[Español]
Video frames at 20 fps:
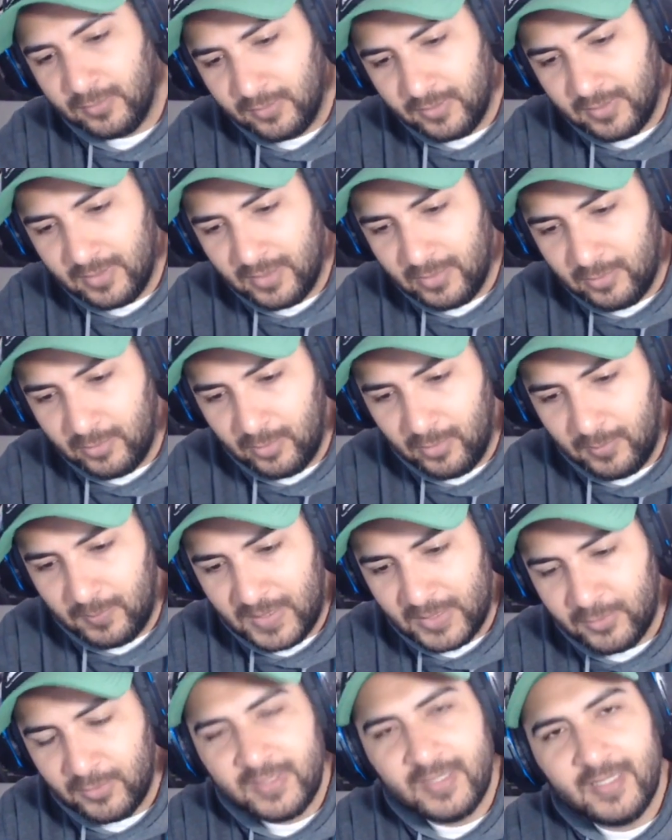la, la
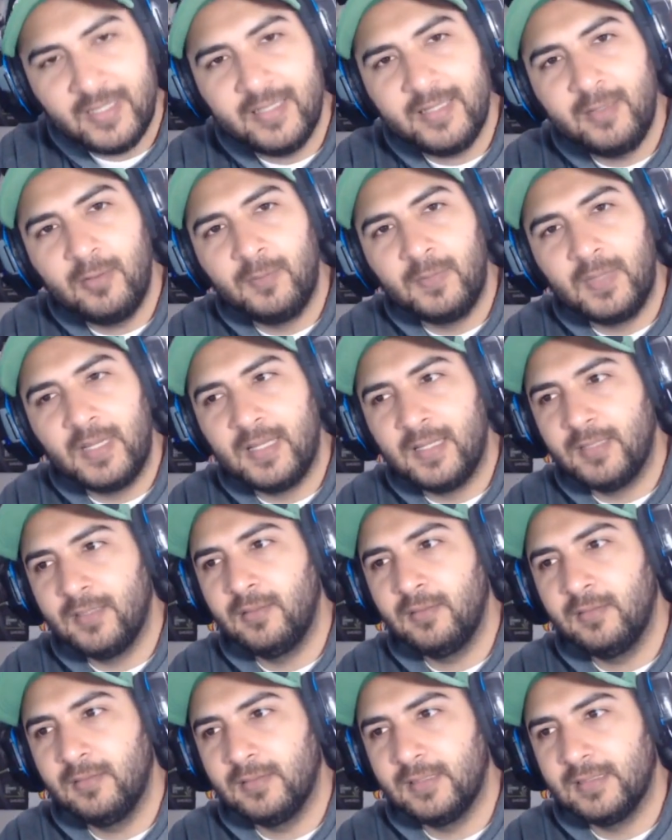mayoría de los
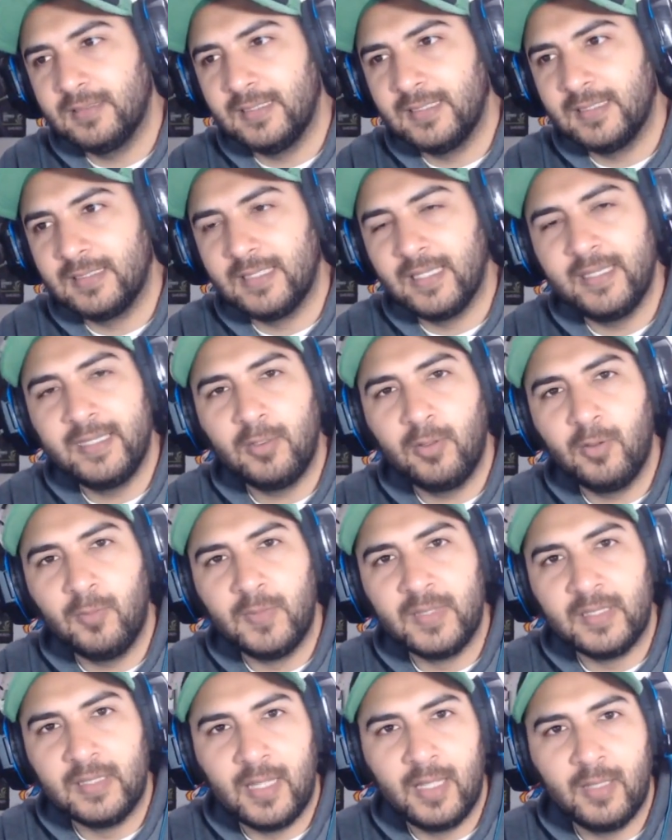malandros están
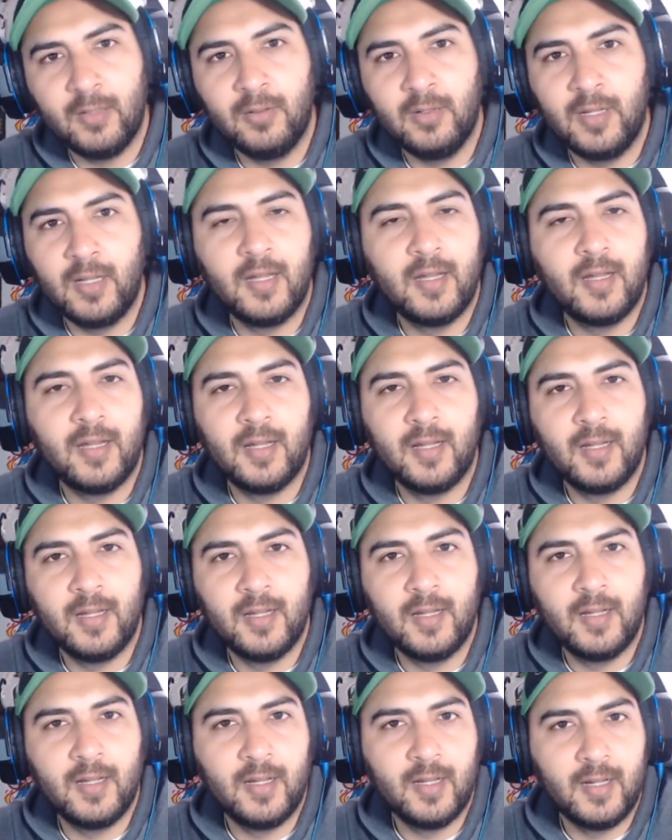encomendados a
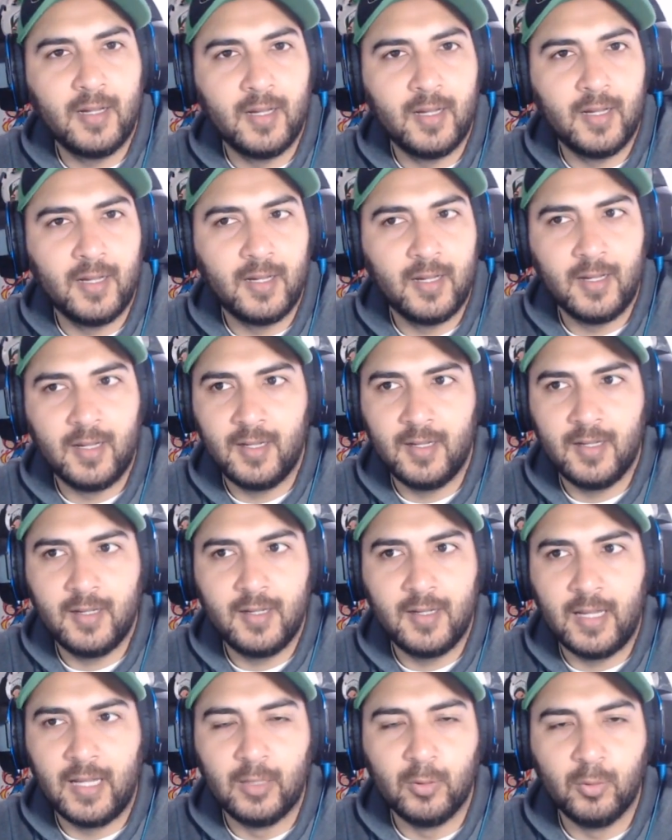
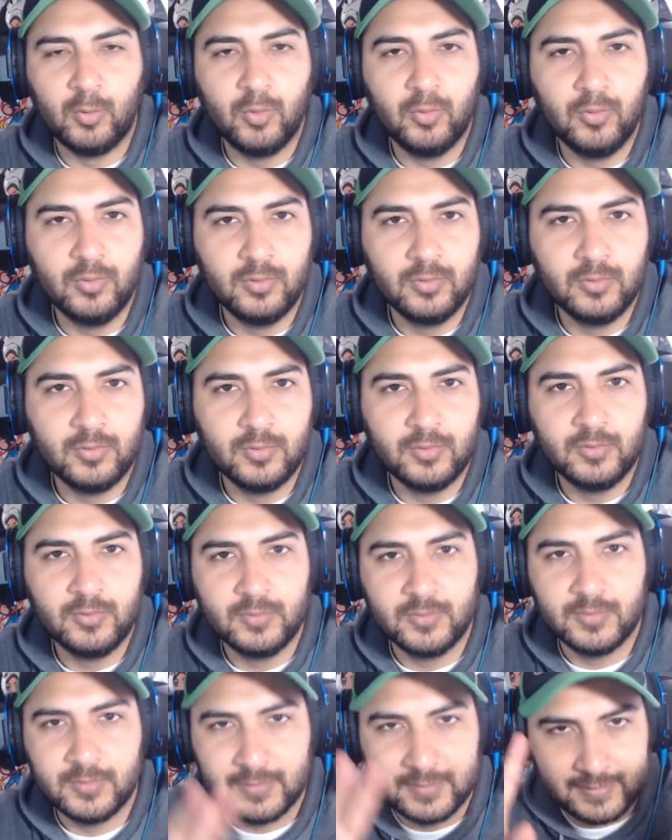algún
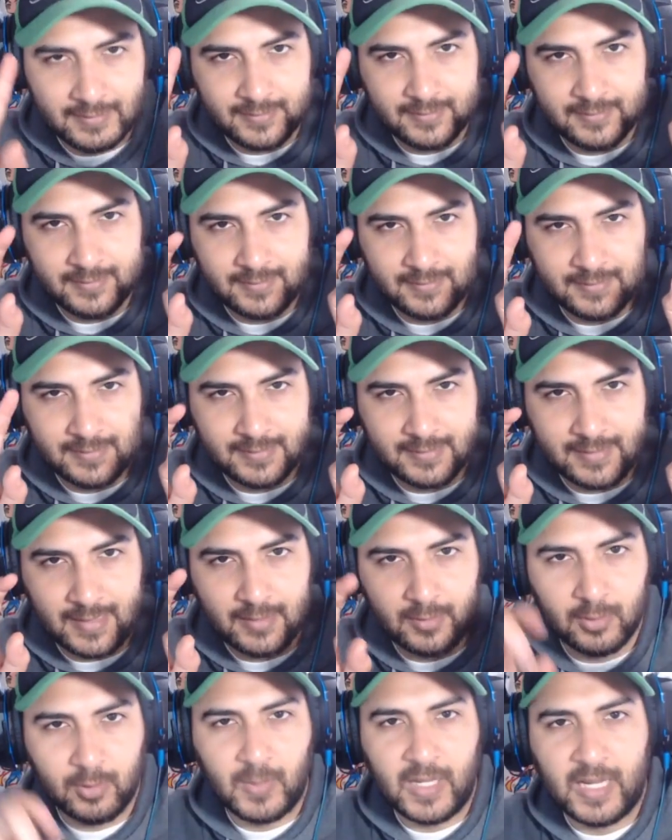
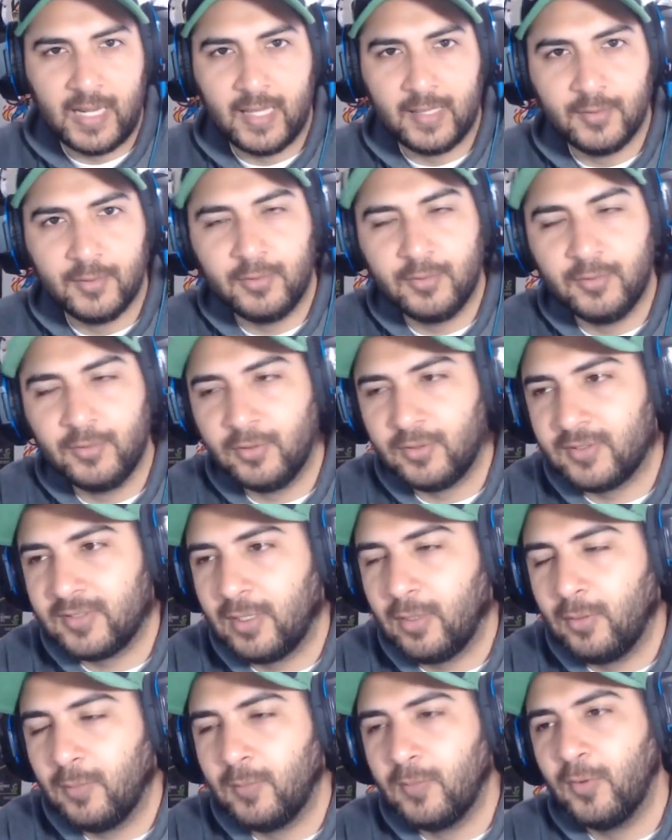Santo Malandro. No,
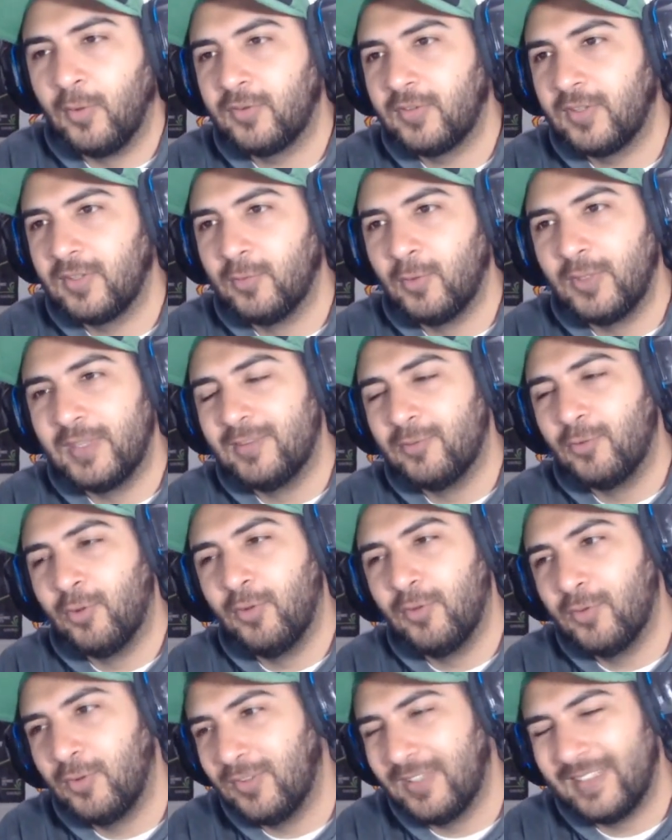sé, no,
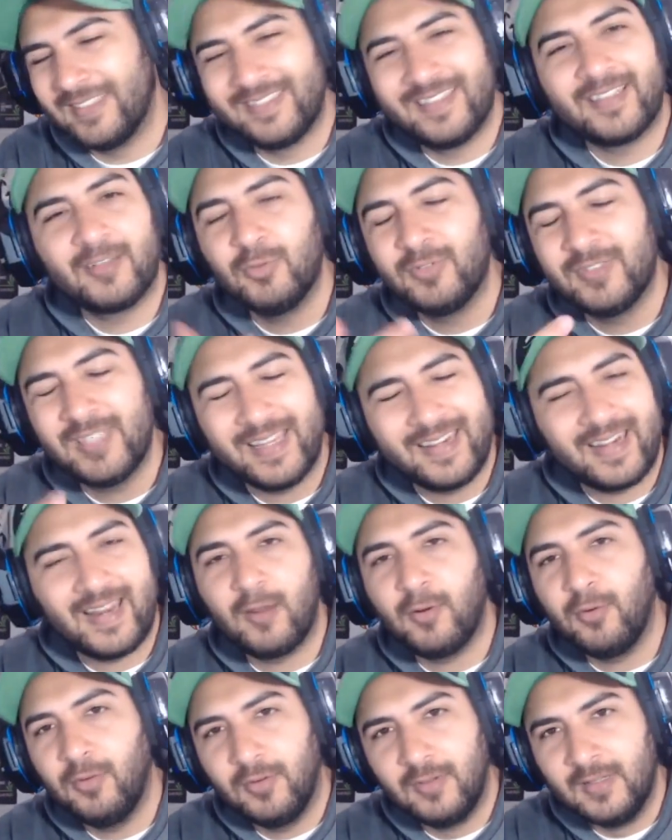no, no, se escucha
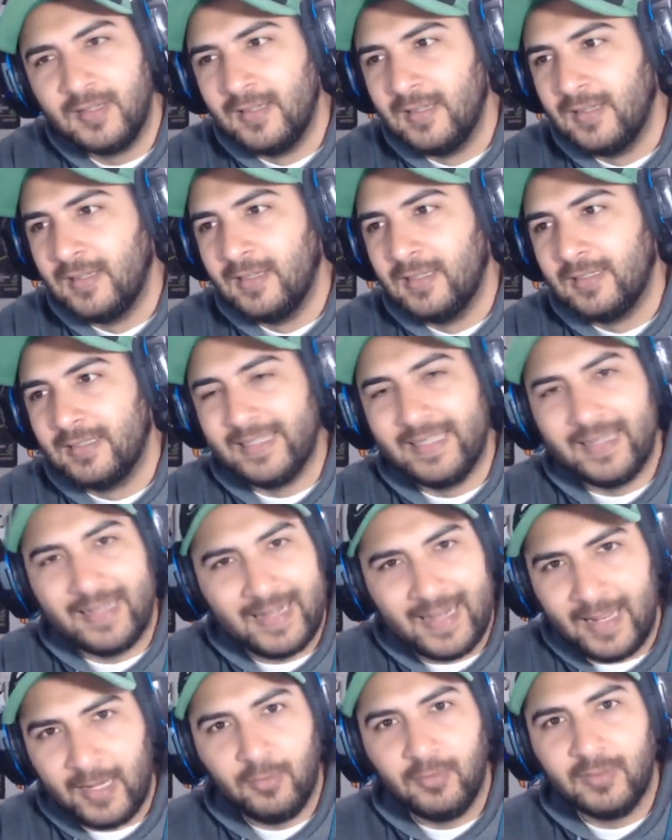raro, es
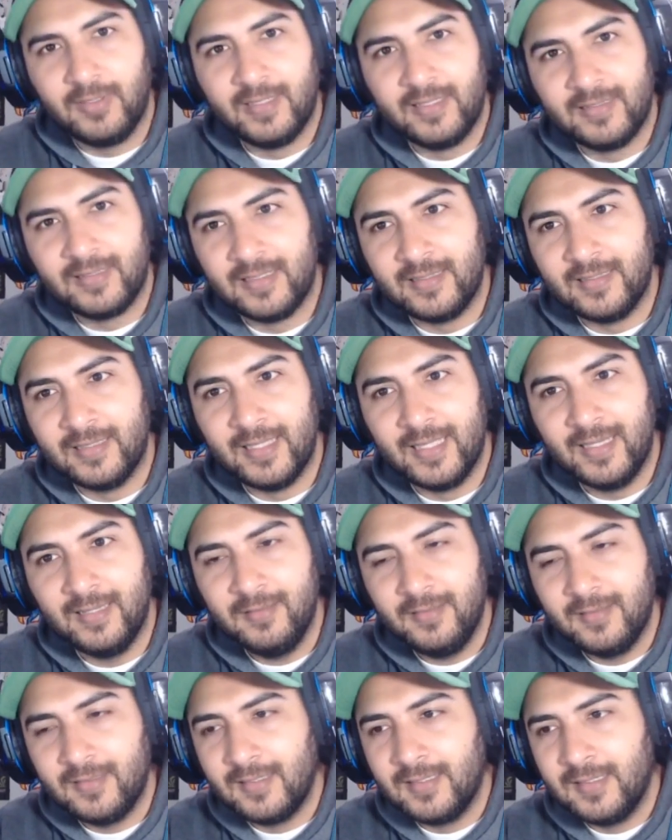raro de
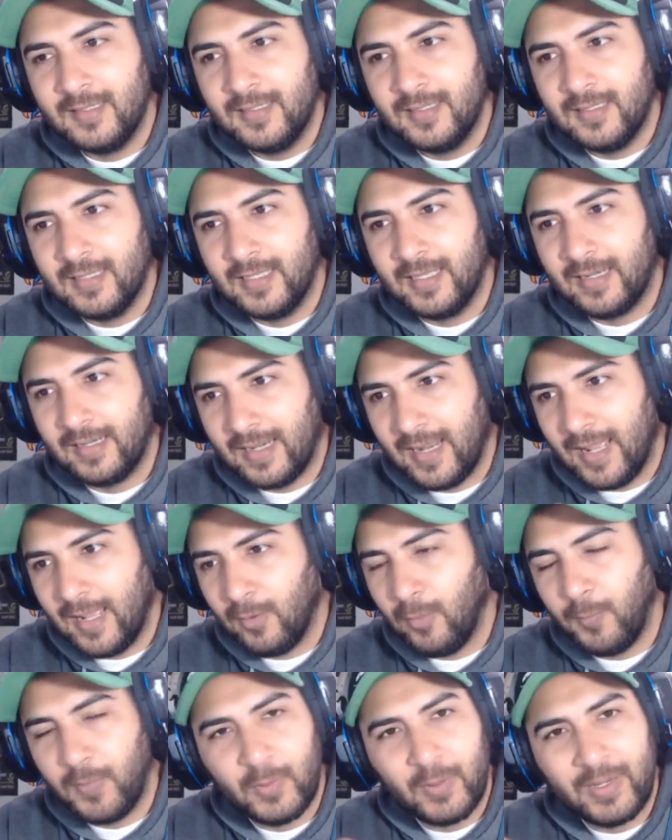entender, es
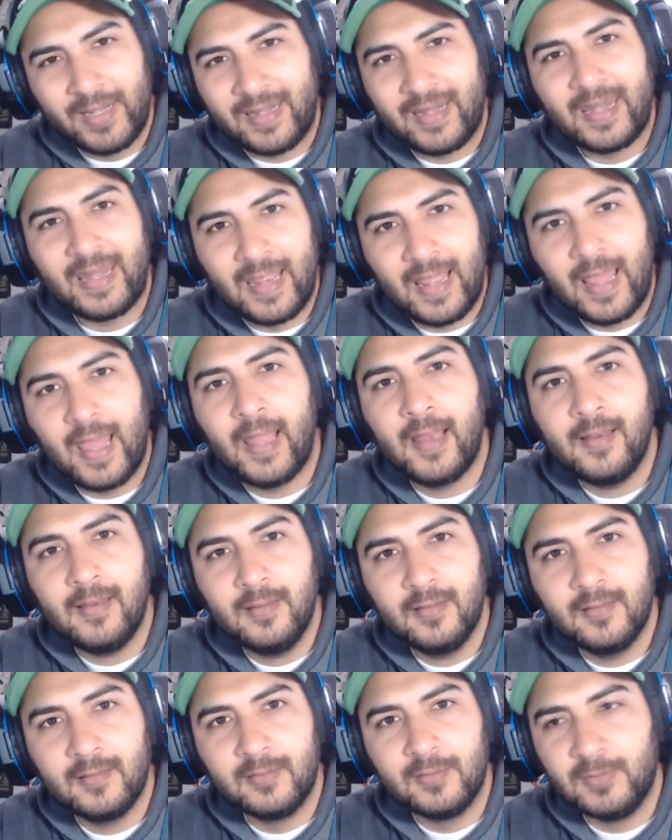raro, pero es real.
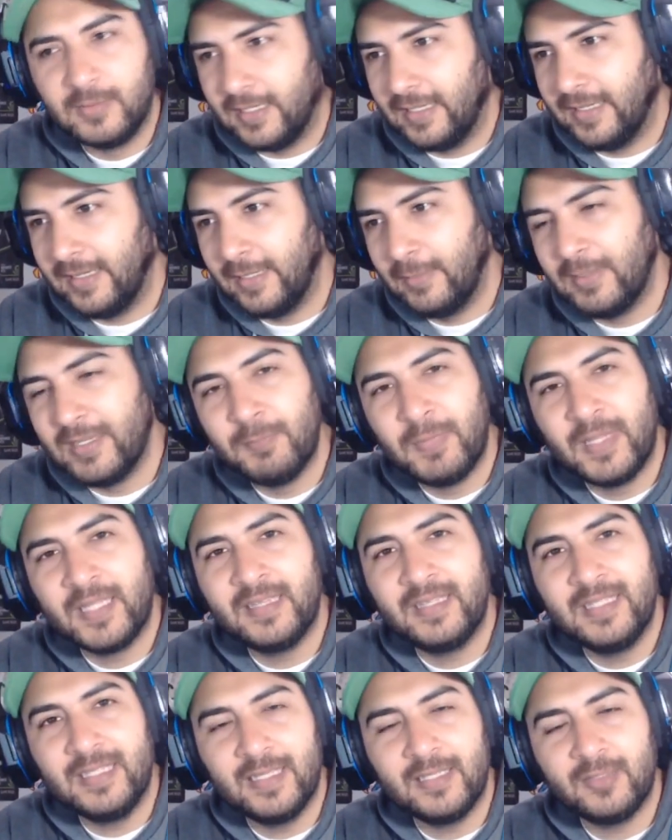Si quieren,
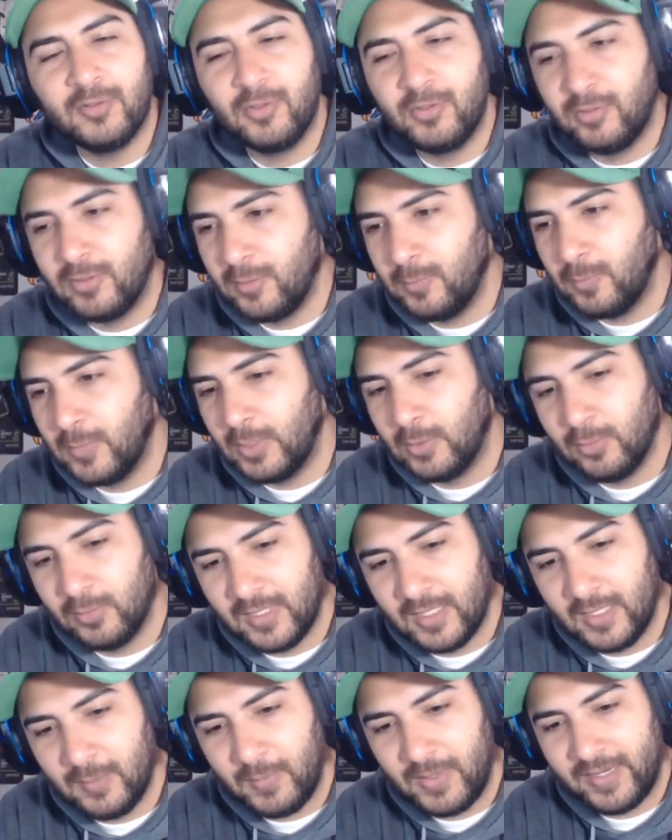investiguen, yo los invito a
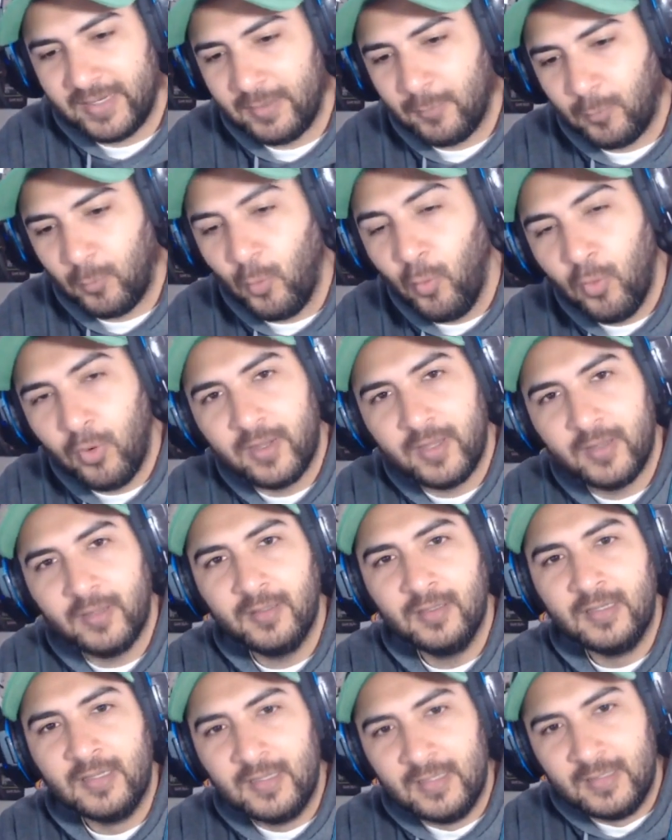ustedes para que busquen.